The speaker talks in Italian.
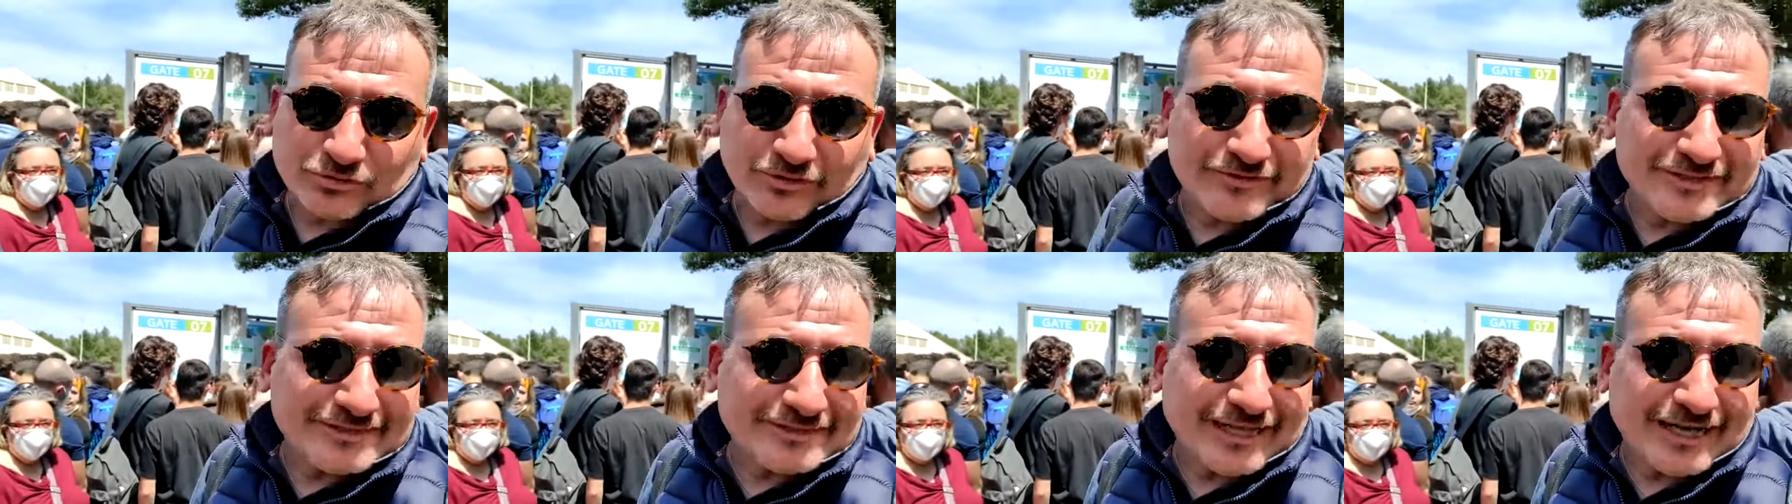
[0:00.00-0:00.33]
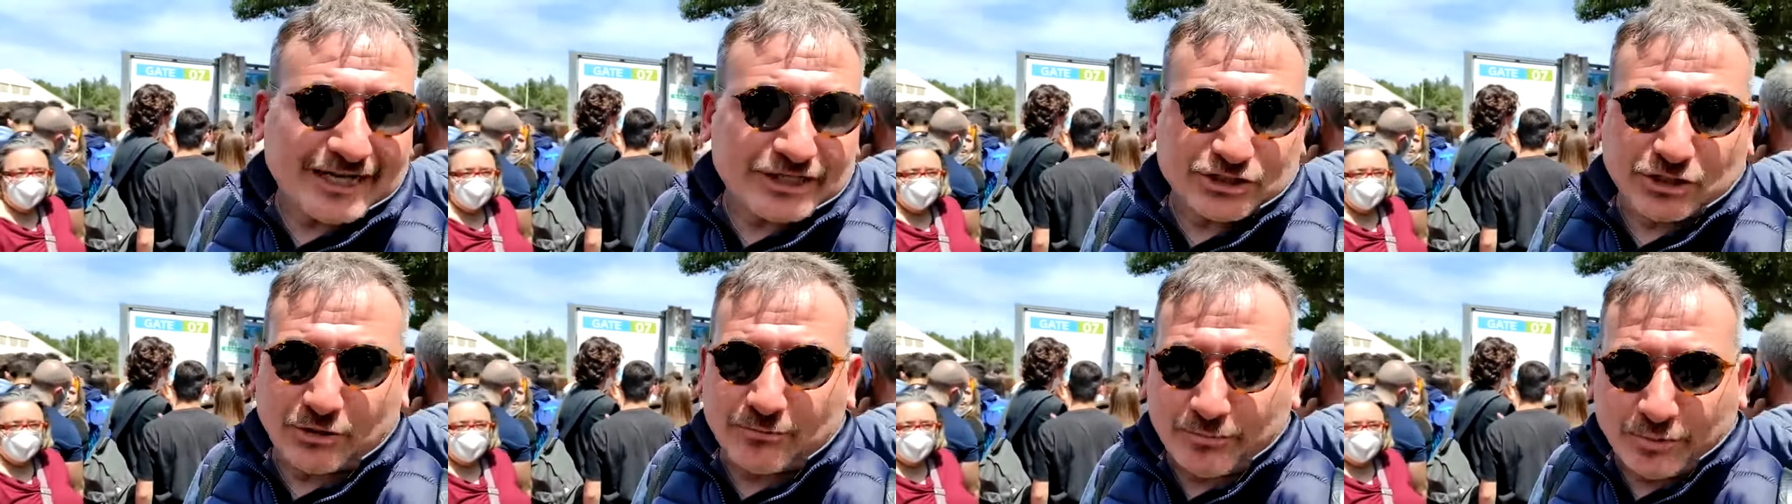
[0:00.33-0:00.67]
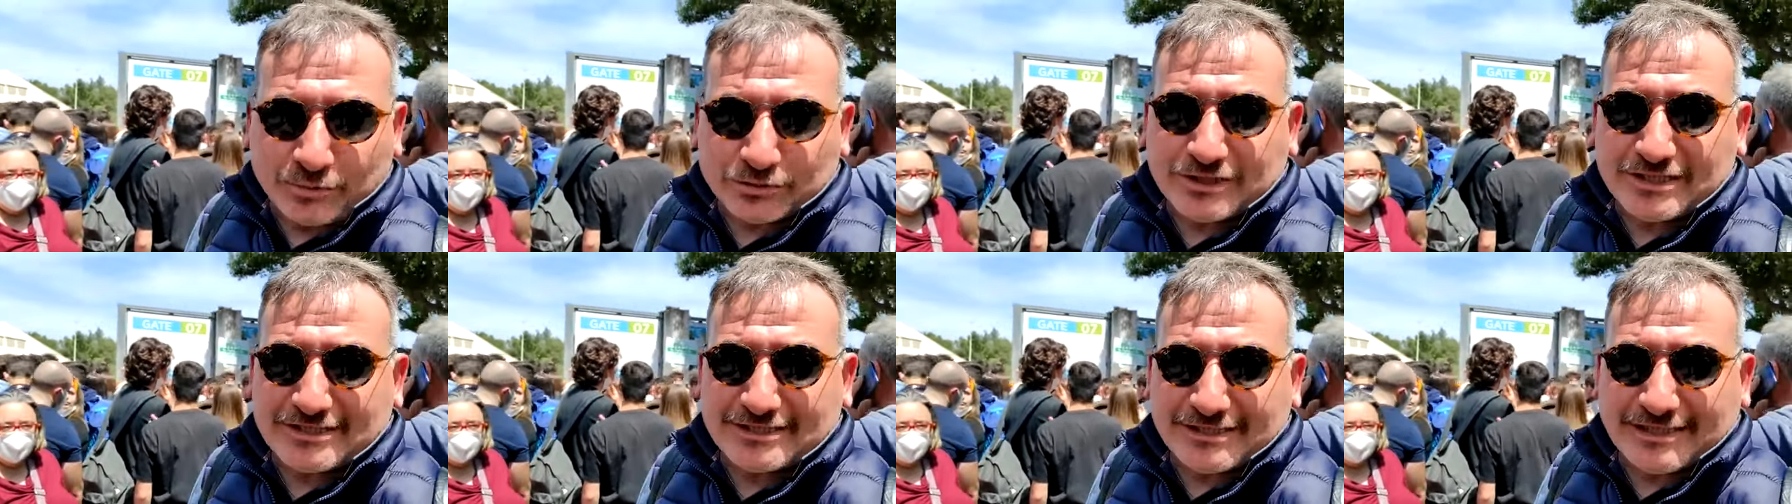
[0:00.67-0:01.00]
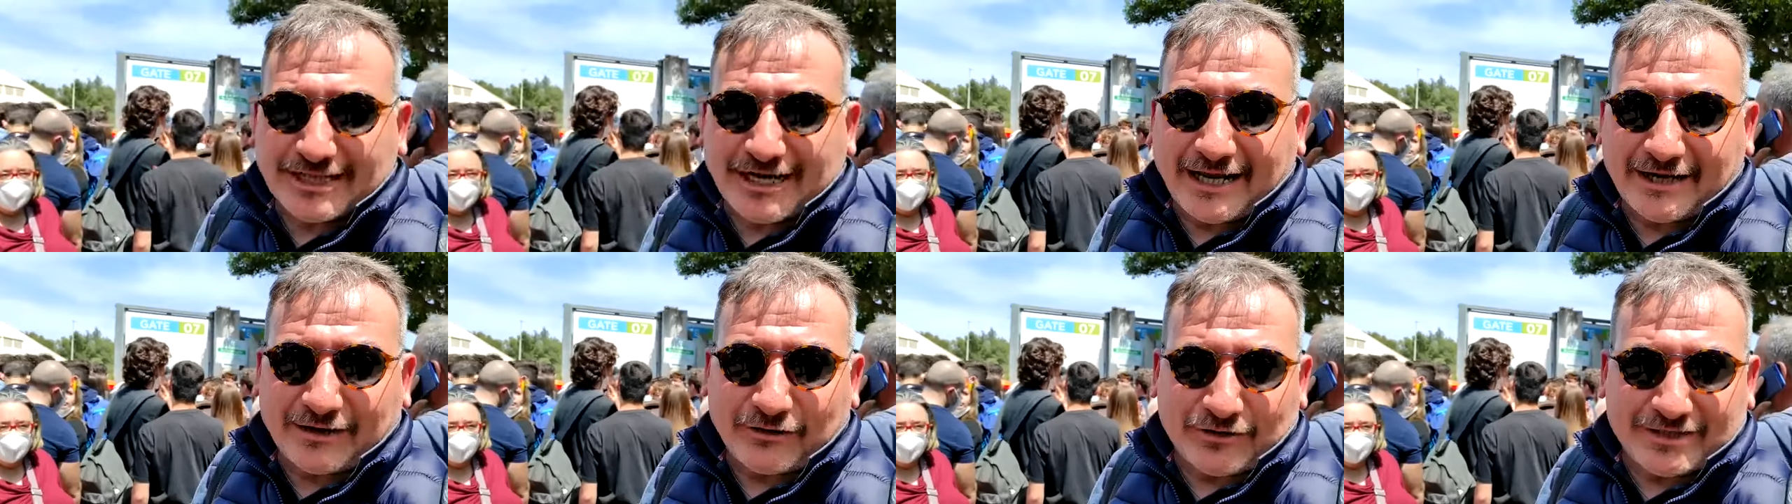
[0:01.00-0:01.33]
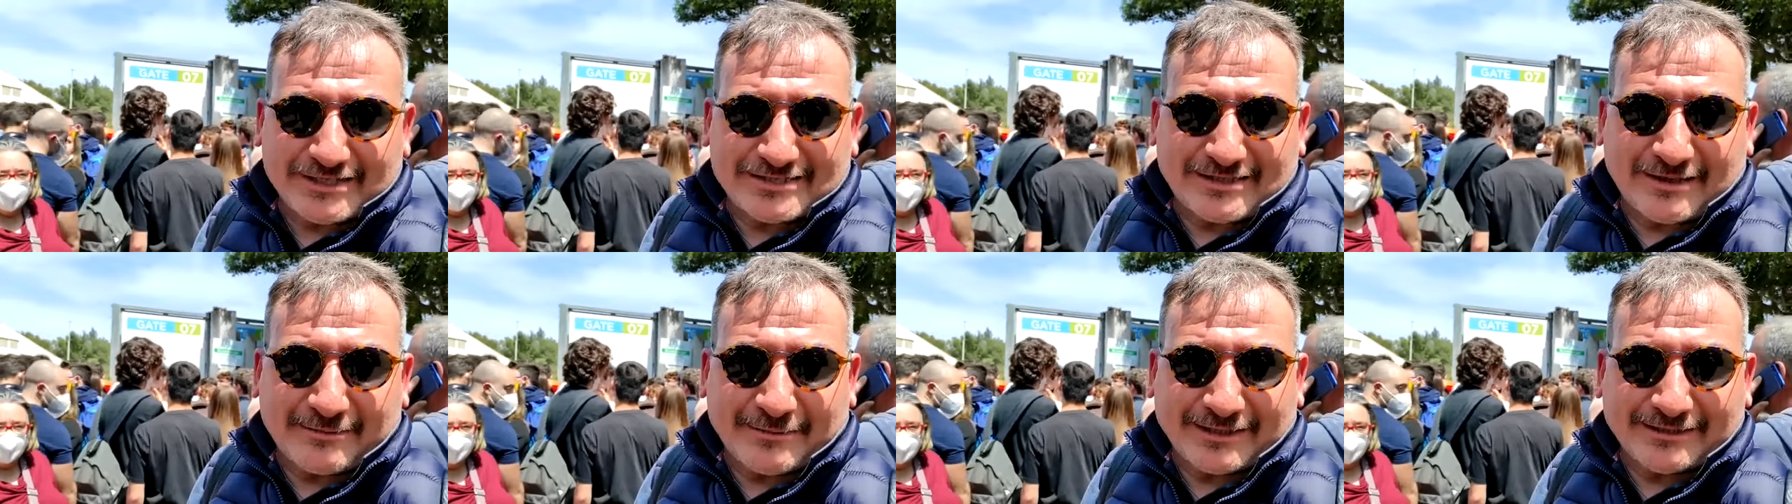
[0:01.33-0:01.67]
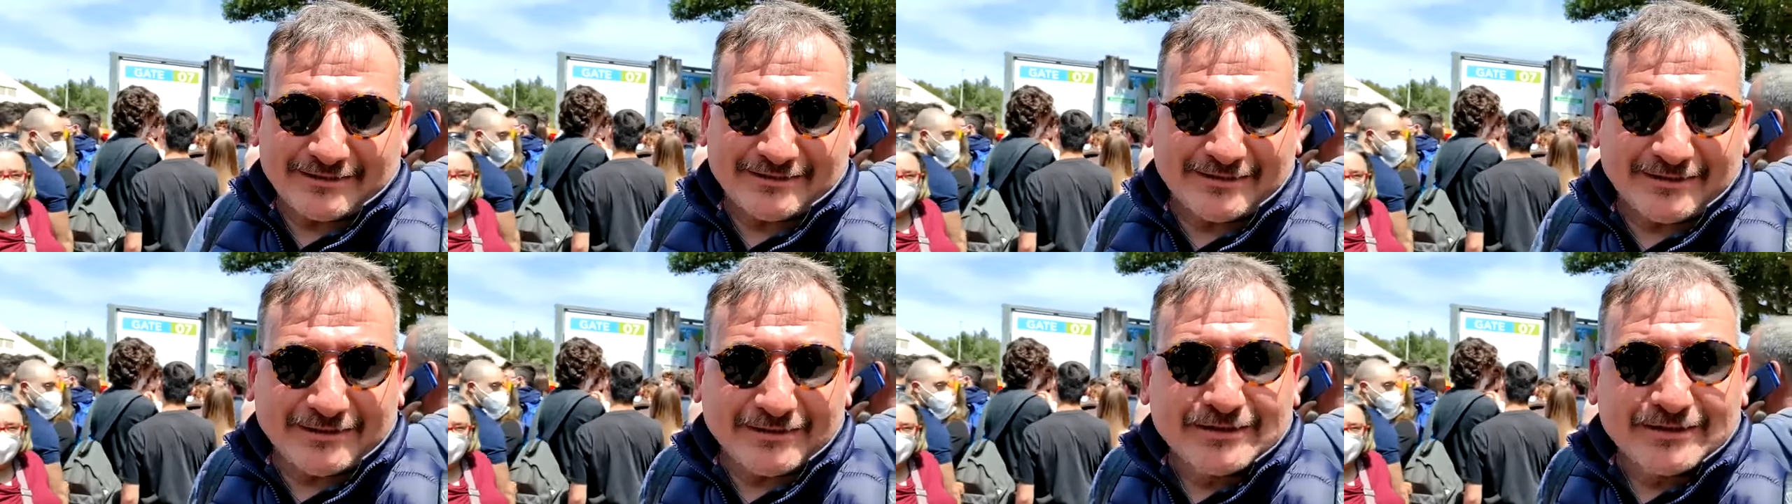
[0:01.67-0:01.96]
di vista lascia un po' desiderare onestamente.